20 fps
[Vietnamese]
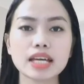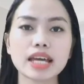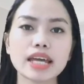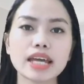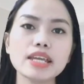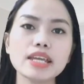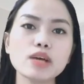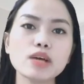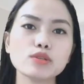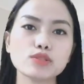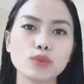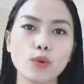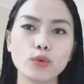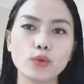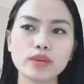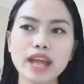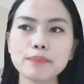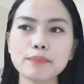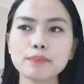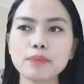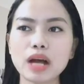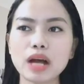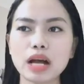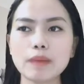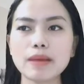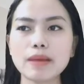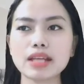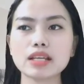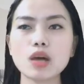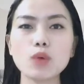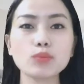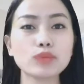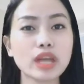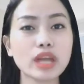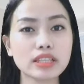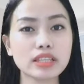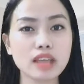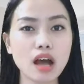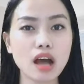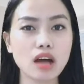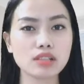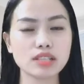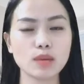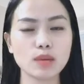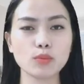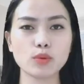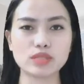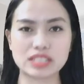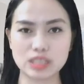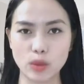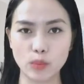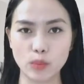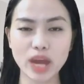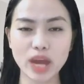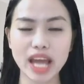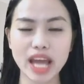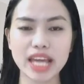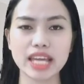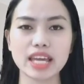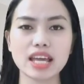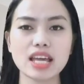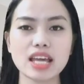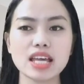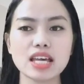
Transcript: cái điều số 5 mà các bạn không nên nợ trong cuộc sống này